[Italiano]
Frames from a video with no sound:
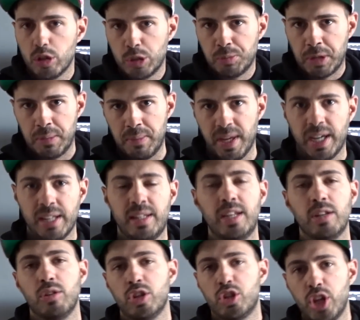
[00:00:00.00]

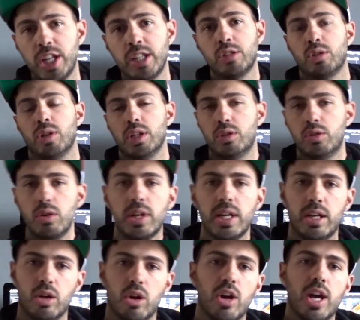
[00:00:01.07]
supermercatino in centro a
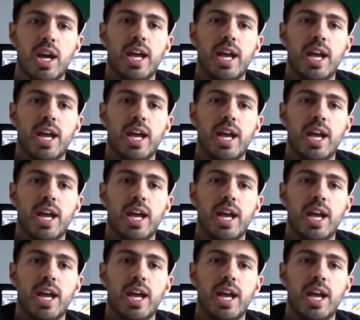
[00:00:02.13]
Torino